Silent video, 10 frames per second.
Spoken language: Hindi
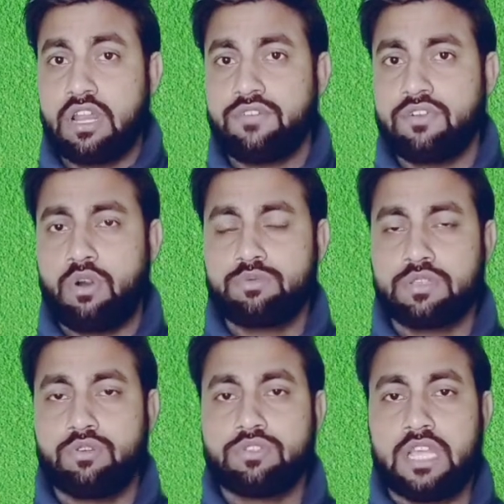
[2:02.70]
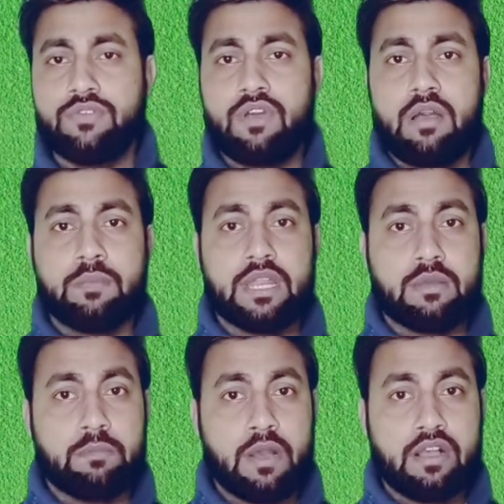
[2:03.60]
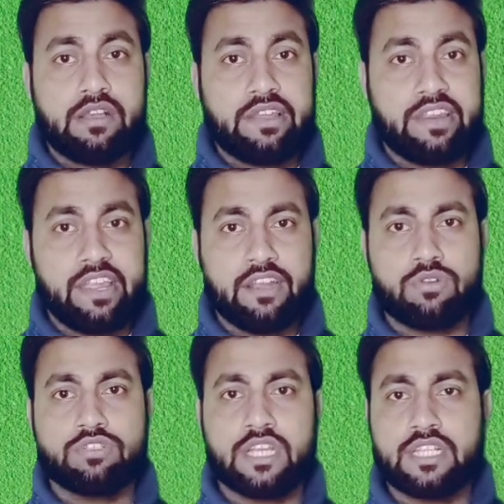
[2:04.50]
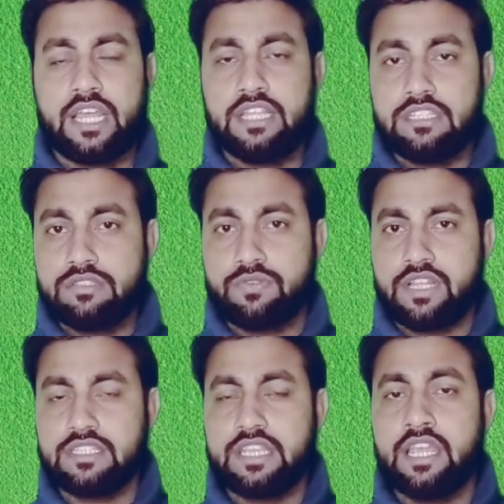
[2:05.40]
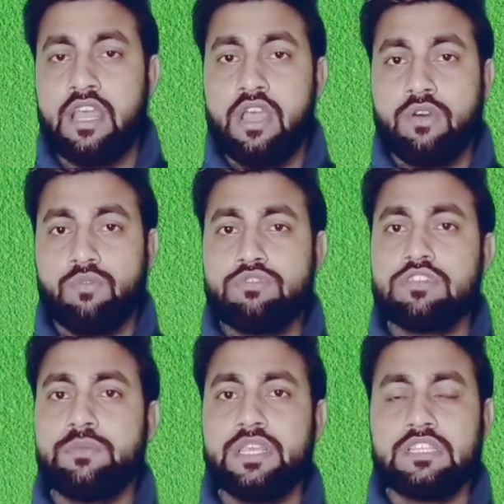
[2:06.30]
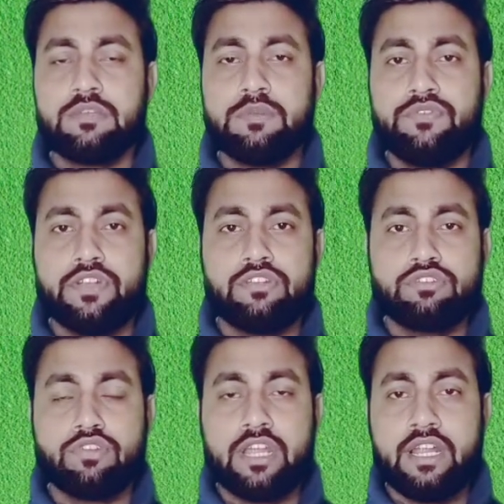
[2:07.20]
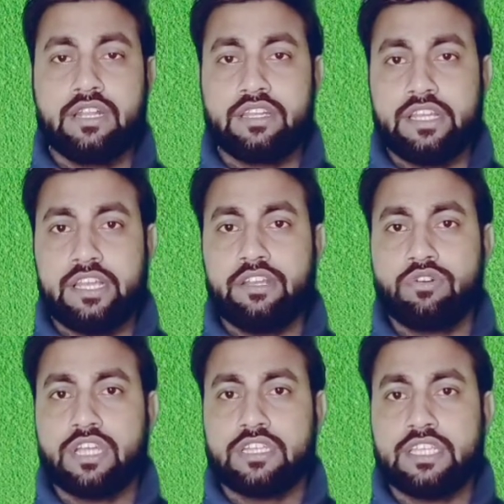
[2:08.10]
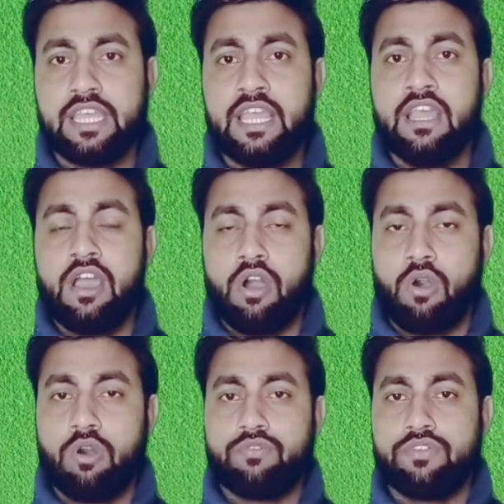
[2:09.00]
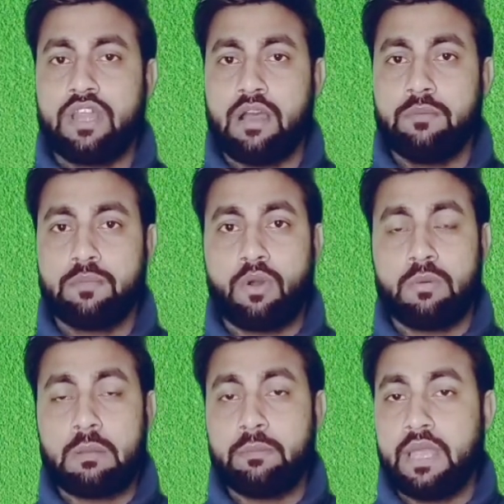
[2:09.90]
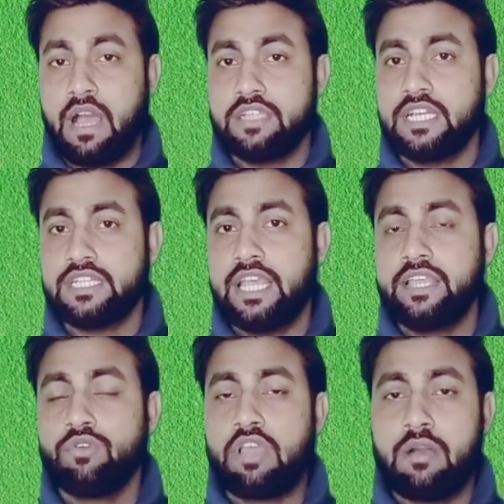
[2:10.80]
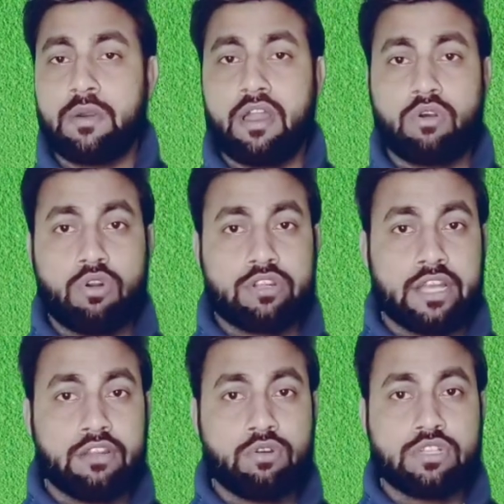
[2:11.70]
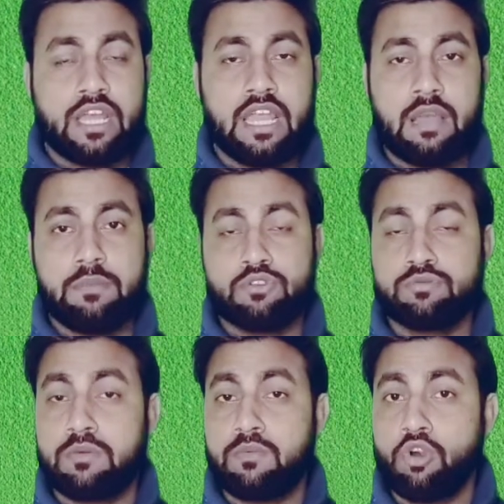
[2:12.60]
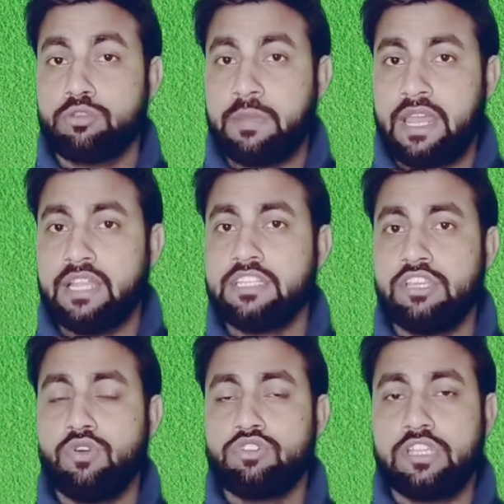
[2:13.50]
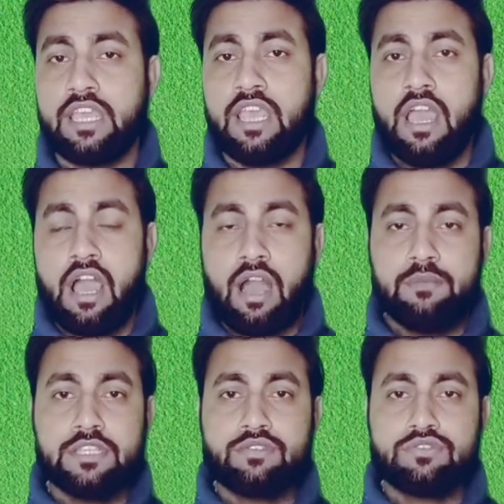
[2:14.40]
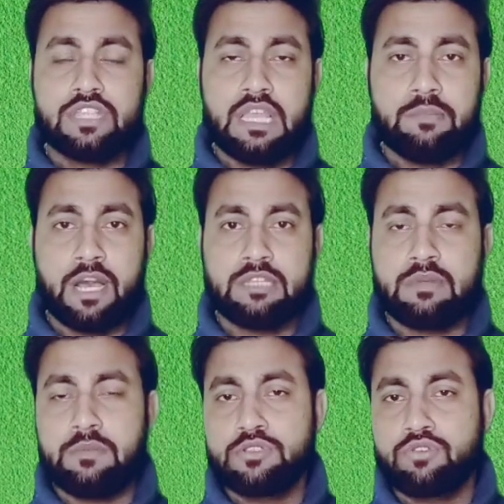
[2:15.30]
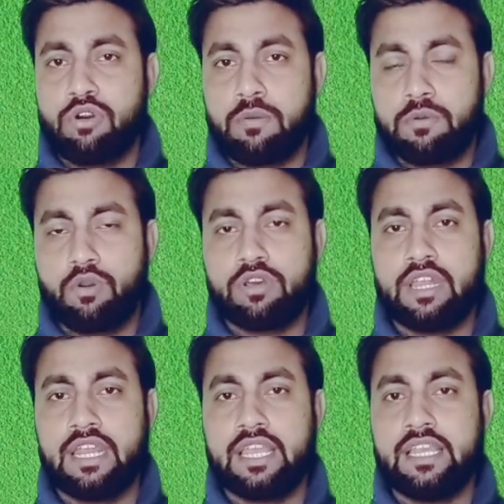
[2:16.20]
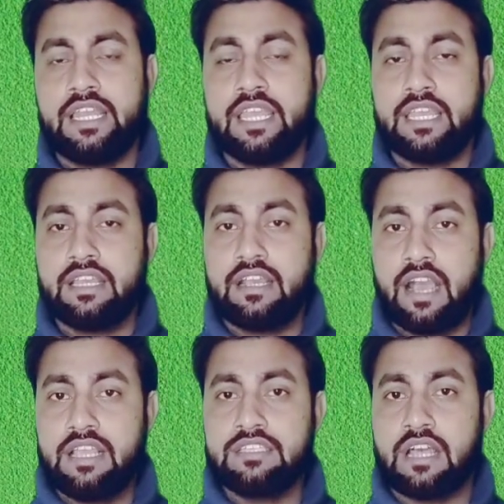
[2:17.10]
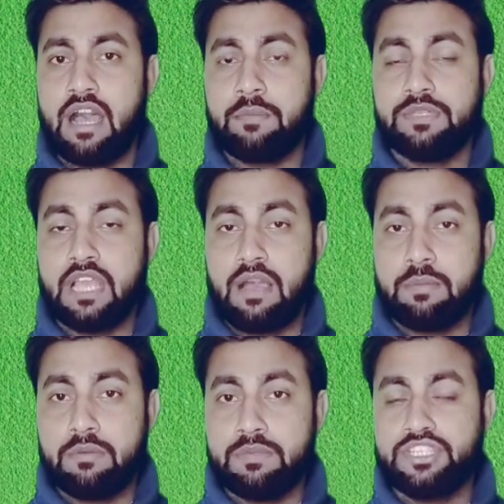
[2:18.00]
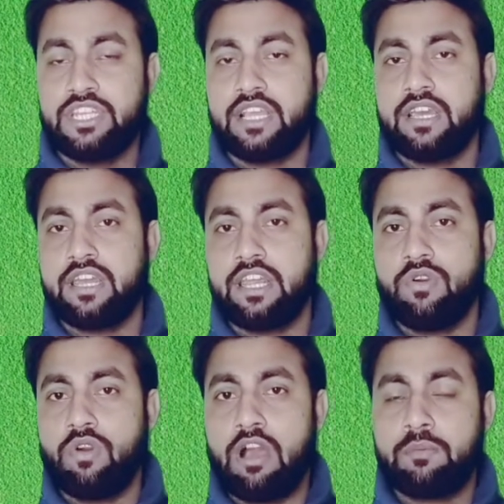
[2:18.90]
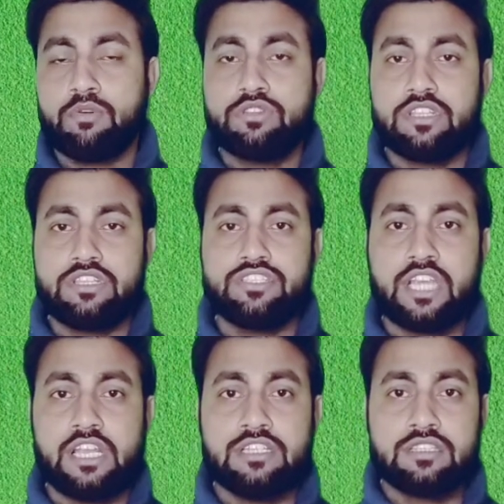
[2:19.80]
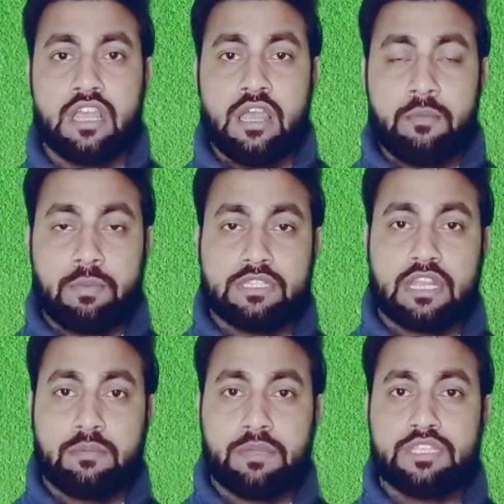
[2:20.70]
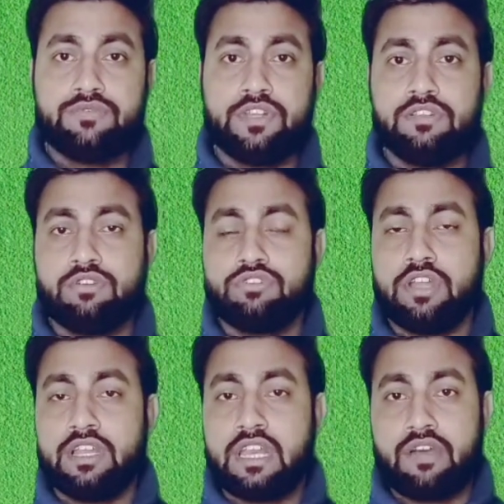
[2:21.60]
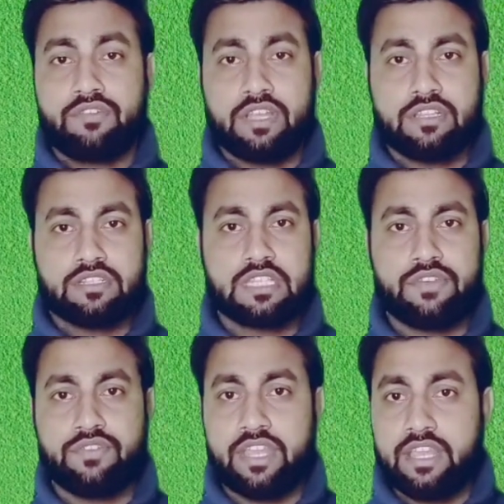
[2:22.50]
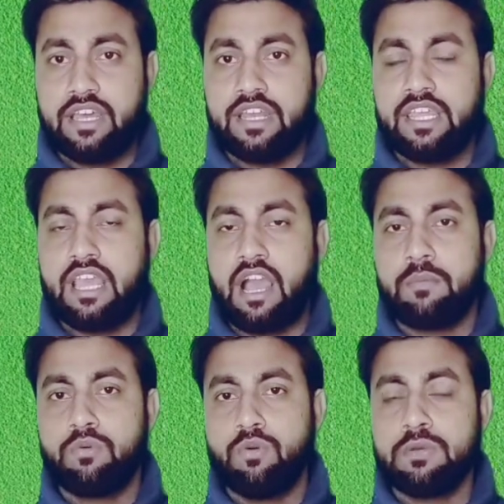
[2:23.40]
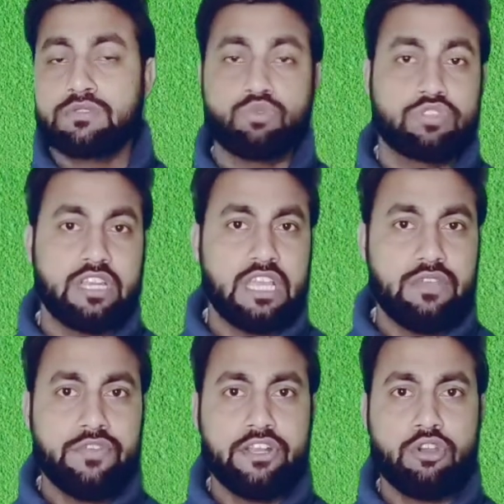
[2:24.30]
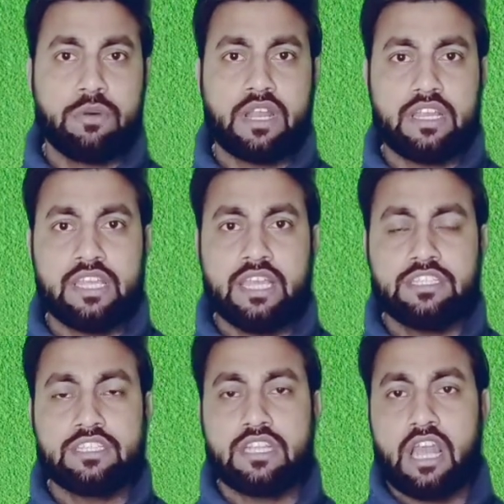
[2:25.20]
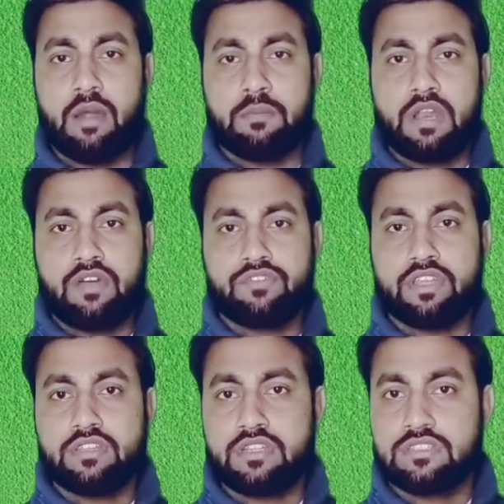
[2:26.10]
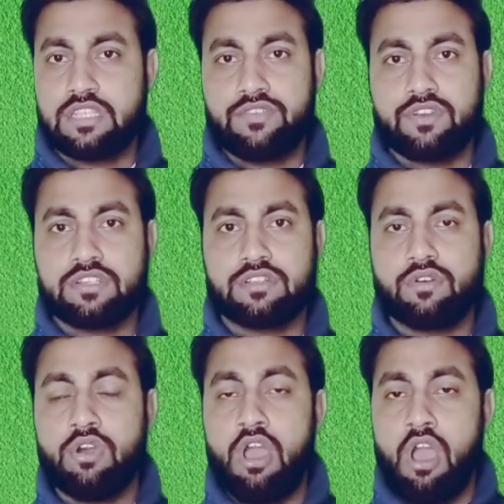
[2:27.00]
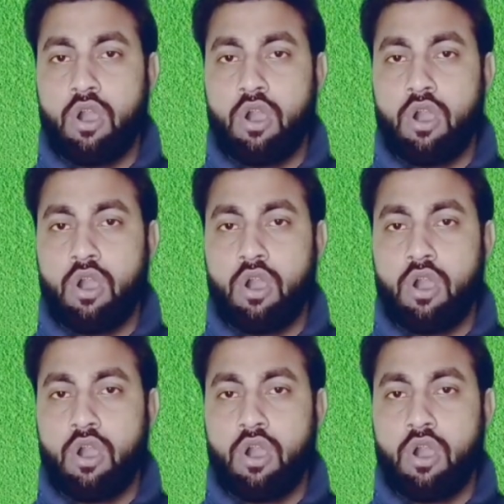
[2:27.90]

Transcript: जो ड्राफ्ट का ऑप्शन होता है वहां पर एक बग क्रिएट हो जाता है जिस वजह से वो सभी की सभी वीडियो जो है डिलीट हो जाती है और फिर हम प्रॉब्लम में आ जाते हैं क्योंकि हमारा कंटेंट होता है हमने उस पर बहुत मेहनत की होती है हम ये सोचते हैं बाद में हम इसको अपलोड कर लेंगे लेकिन गाइज आप यहाँ पर मिस्टेक कर रहे हो आपको 30 चालीस पंद्रह बीस वीडियो जो है ड्राफ्ट के अंदर सेव नहीं करनी है आपको बस उतनी ही वीडियो बनानी है जितने आप ड्राफ्ट के अंदर सेव कर सको